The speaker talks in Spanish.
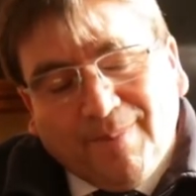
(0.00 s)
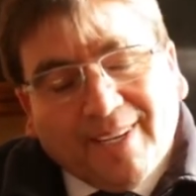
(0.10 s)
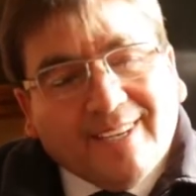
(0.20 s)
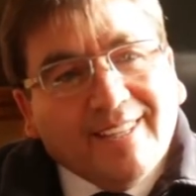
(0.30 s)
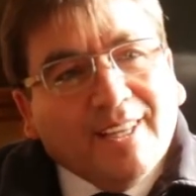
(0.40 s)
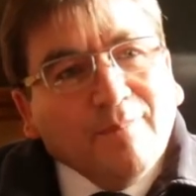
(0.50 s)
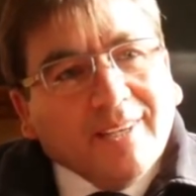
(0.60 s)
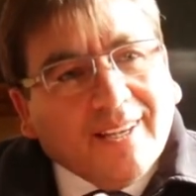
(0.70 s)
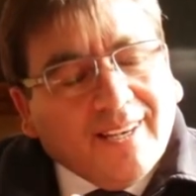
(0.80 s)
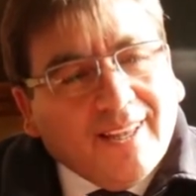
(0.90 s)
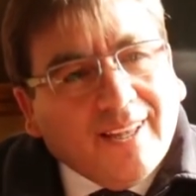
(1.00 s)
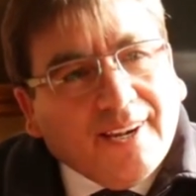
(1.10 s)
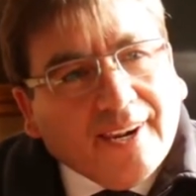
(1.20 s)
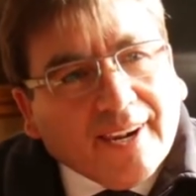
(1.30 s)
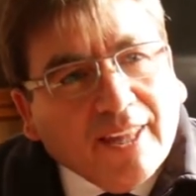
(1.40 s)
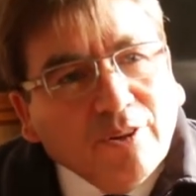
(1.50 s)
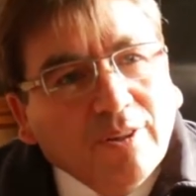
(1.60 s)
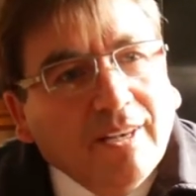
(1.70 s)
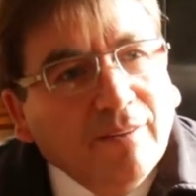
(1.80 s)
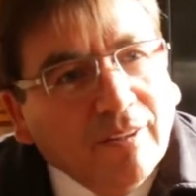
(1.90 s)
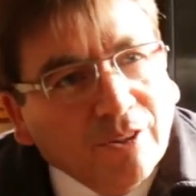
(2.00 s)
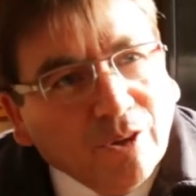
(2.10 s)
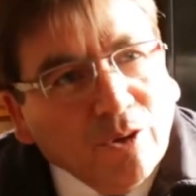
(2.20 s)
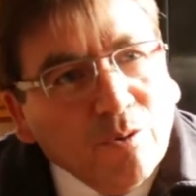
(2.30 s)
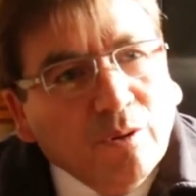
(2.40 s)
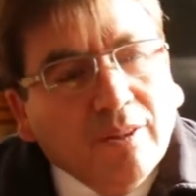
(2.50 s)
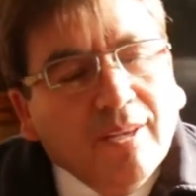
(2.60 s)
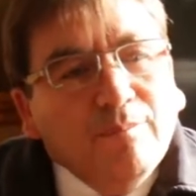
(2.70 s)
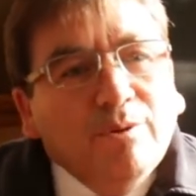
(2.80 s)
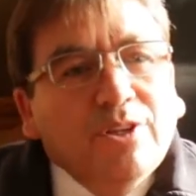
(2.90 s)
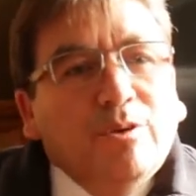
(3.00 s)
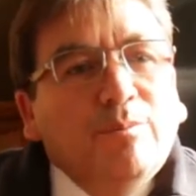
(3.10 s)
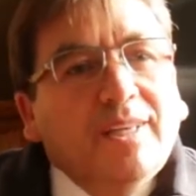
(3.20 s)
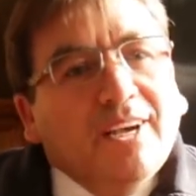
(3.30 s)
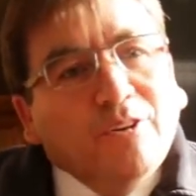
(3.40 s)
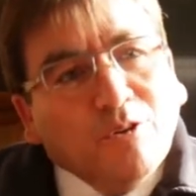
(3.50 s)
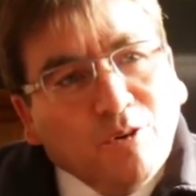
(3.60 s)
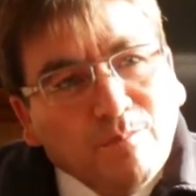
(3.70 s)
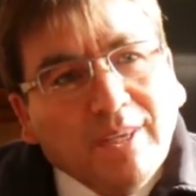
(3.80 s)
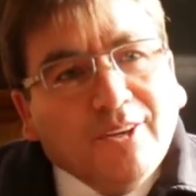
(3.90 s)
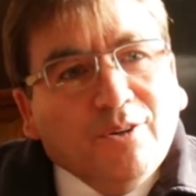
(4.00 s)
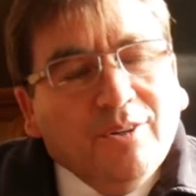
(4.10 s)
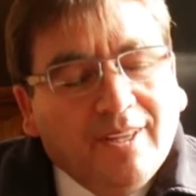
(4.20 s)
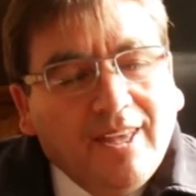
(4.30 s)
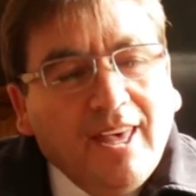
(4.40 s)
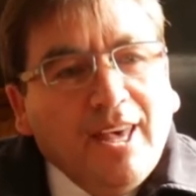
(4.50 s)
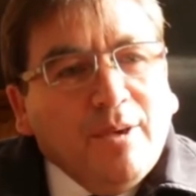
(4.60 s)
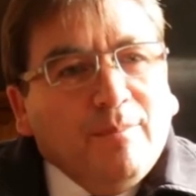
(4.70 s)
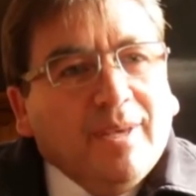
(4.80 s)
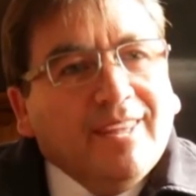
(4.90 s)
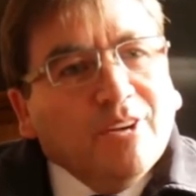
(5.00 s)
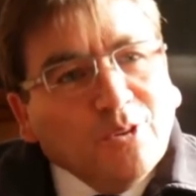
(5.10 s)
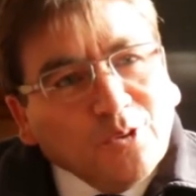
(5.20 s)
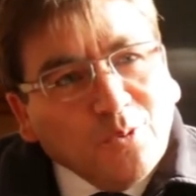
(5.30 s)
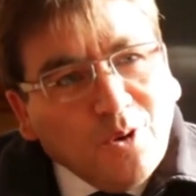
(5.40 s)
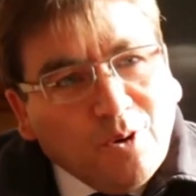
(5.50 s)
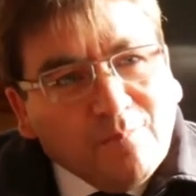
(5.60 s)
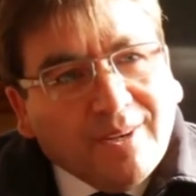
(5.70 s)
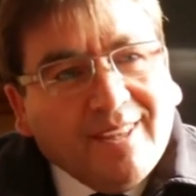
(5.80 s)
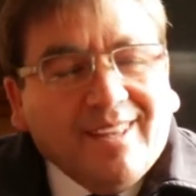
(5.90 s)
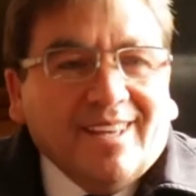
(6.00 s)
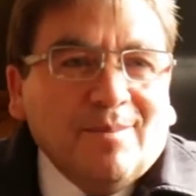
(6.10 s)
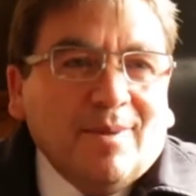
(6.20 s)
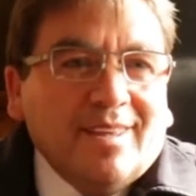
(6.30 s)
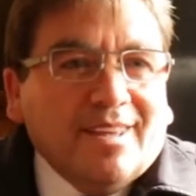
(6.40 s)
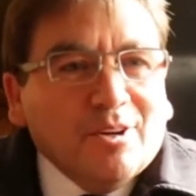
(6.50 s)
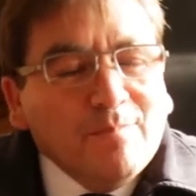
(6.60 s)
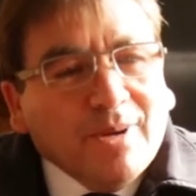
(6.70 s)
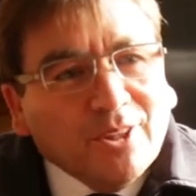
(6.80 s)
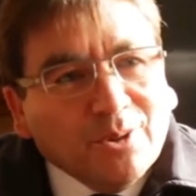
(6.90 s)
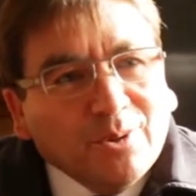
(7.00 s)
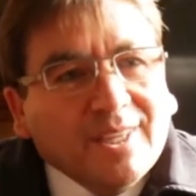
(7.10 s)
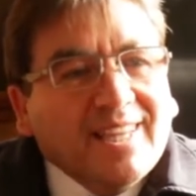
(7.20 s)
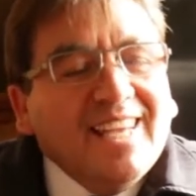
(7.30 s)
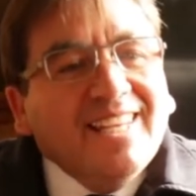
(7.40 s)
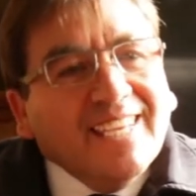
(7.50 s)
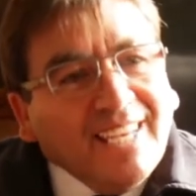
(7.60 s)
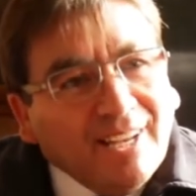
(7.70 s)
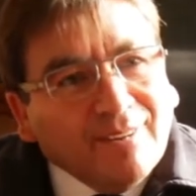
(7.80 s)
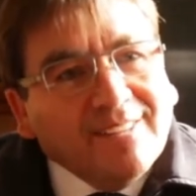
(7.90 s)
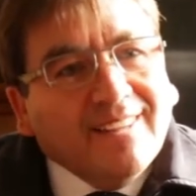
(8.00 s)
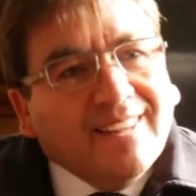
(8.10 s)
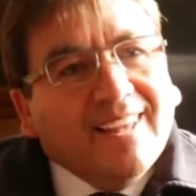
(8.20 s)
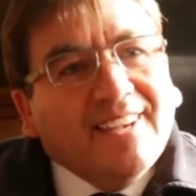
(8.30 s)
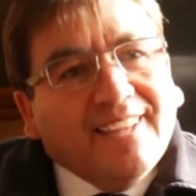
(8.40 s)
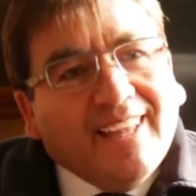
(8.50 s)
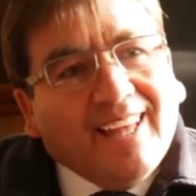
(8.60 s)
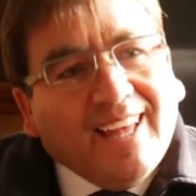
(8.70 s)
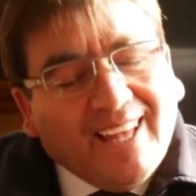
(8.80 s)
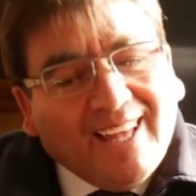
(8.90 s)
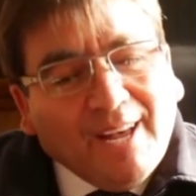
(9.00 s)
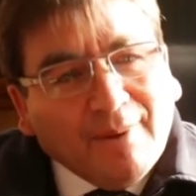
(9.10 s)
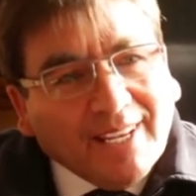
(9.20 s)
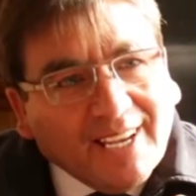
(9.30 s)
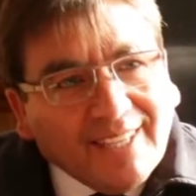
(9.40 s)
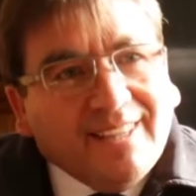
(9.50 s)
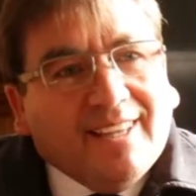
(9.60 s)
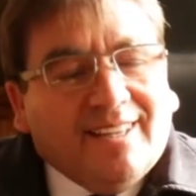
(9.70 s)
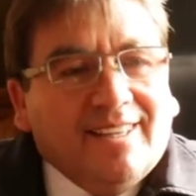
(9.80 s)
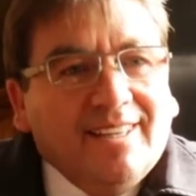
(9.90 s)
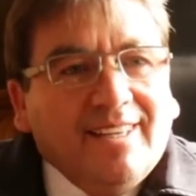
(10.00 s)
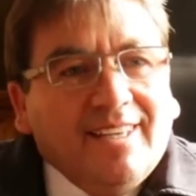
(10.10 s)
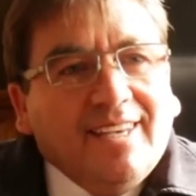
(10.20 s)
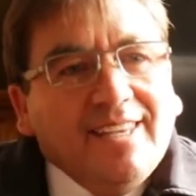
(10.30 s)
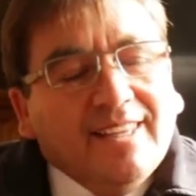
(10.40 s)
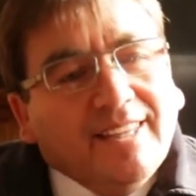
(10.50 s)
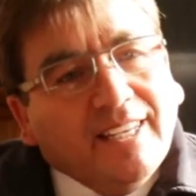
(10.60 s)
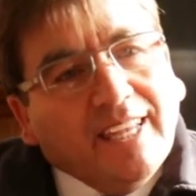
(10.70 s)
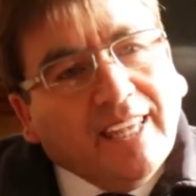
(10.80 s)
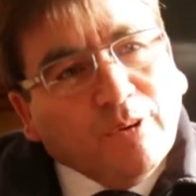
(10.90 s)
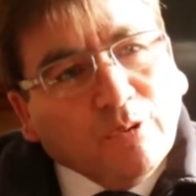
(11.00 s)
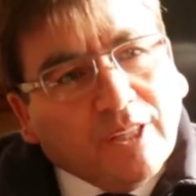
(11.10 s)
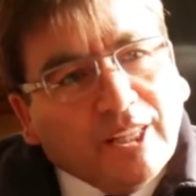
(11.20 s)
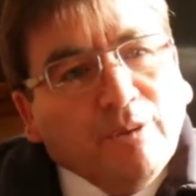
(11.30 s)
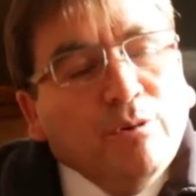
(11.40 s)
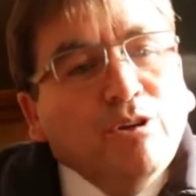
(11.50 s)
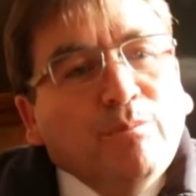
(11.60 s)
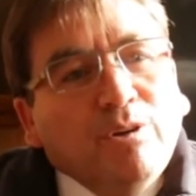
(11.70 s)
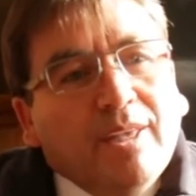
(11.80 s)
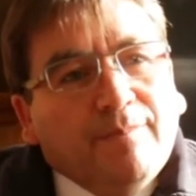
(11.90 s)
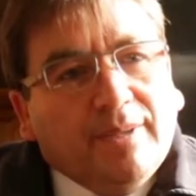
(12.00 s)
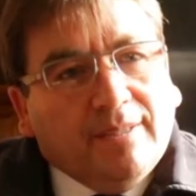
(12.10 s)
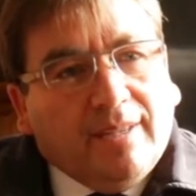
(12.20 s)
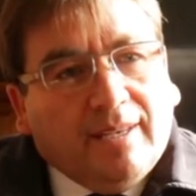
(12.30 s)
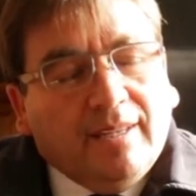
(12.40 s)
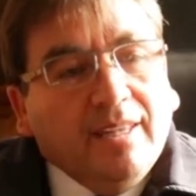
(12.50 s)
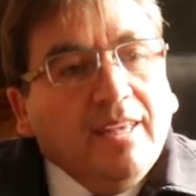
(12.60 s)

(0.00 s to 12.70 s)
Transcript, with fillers: Margarita, mire, la radio y televisión Nuevo Tiempo se comunicaron conmigo me dieron su nombre y me dijeron, pastor, tienes que ir a visitar a, a, Margarita. Ella tiene un testimonio muy especial.